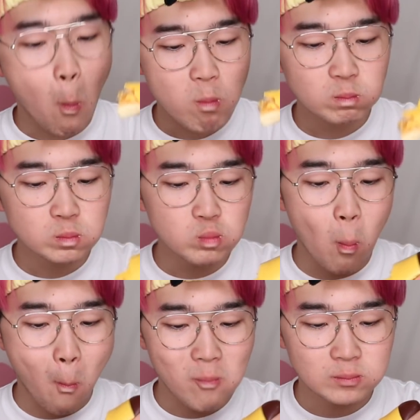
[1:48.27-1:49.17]
う
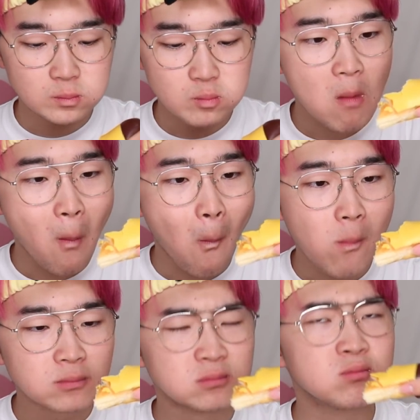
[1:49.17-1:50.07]
ん。
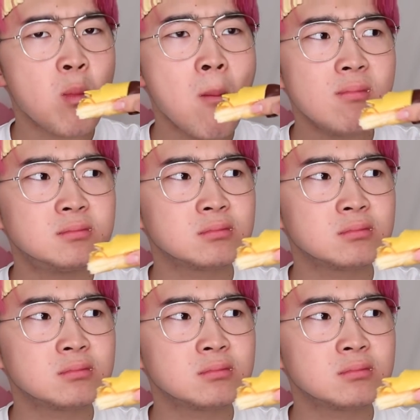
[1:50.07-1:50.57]
うん